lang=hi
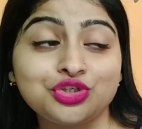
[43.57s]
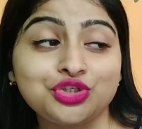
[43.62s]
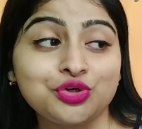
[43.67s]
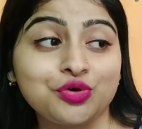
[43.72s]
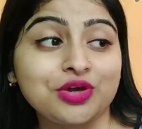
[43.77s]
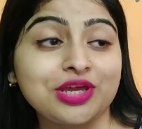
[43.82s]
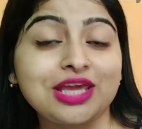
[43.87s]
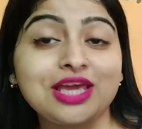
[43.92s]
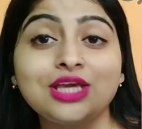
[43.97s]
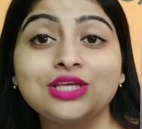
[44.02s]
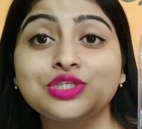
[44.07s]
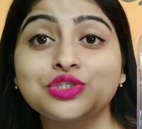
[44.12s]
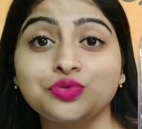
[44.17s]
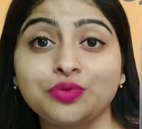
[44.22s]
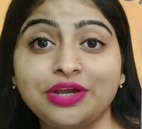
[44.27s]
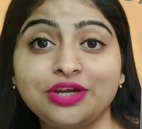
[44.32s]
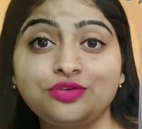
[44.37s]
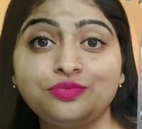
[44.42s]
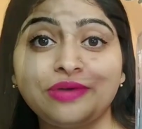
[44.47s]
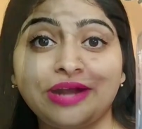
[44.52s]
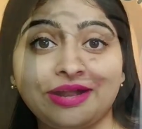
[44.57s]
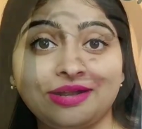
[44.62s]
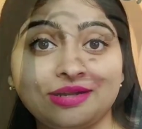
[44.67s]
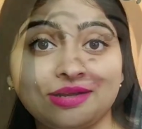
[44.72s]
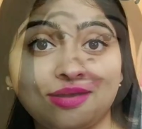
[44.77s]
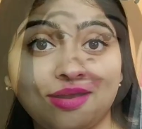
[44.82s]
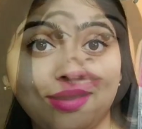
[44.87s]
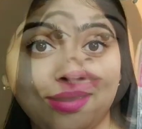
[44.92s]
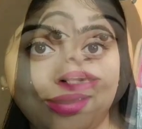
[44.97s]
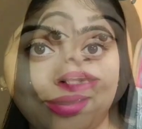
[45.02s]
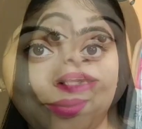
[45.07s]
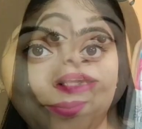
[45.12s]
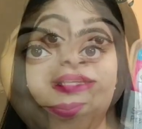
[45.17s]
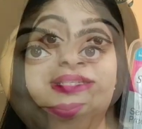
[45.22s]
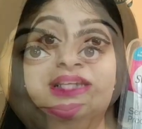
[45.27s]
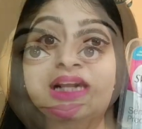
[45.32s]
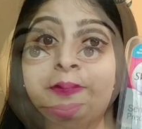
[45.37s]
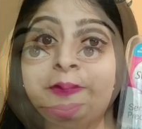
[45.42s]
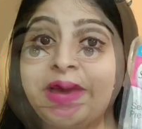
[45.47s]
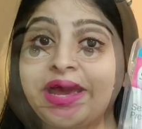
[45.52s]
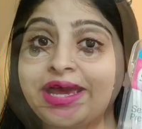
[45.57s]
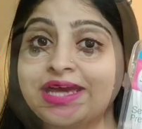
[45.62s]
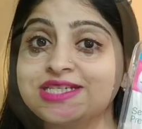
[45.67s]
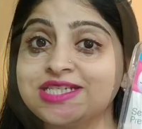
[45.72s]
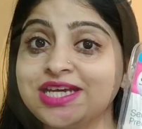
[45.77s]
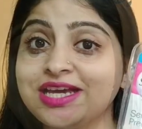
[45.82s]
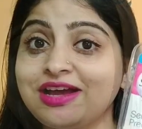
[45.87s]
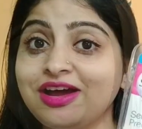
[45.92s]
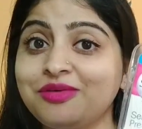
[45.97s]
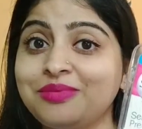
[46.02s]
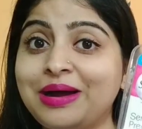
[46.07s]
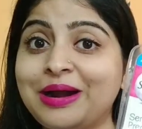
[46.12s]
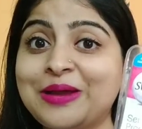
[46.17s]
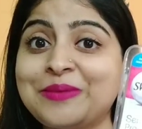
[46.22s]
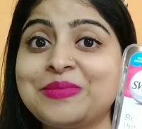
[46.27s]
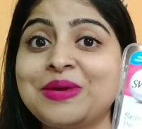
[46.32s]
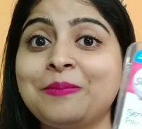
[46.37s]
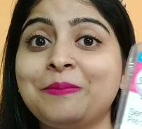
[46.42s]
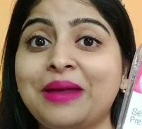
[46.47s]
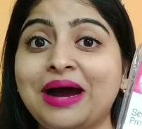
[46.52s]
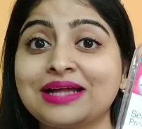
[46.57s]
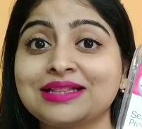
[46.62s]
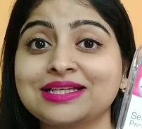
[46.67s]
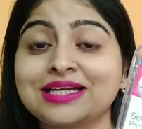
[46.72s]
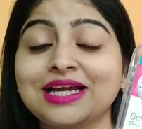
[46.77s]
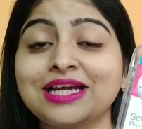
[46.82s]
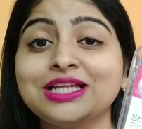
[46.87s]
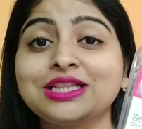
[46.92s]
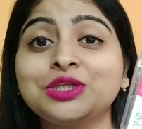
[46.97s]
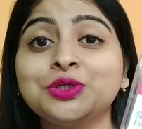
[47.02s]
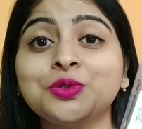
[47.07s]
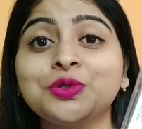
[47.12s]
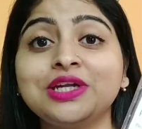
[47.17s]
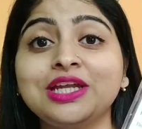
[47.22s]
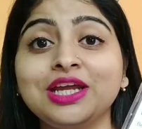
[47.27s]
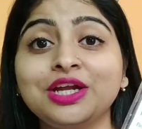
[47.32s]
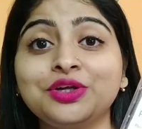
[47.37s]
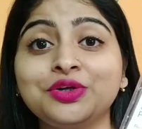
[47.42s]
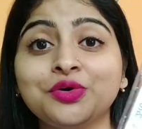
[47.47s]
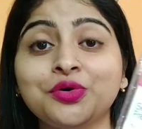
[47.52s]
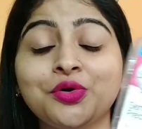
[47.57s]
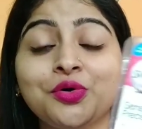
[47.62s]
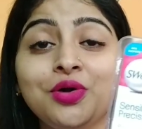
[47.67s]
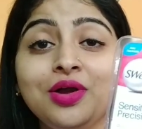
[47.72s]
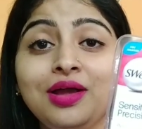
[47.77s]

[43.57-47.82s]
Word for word: जो कि स्वीट ब्रांड का है इसका पैकेजिंग का बारे में बात करें तो डीटो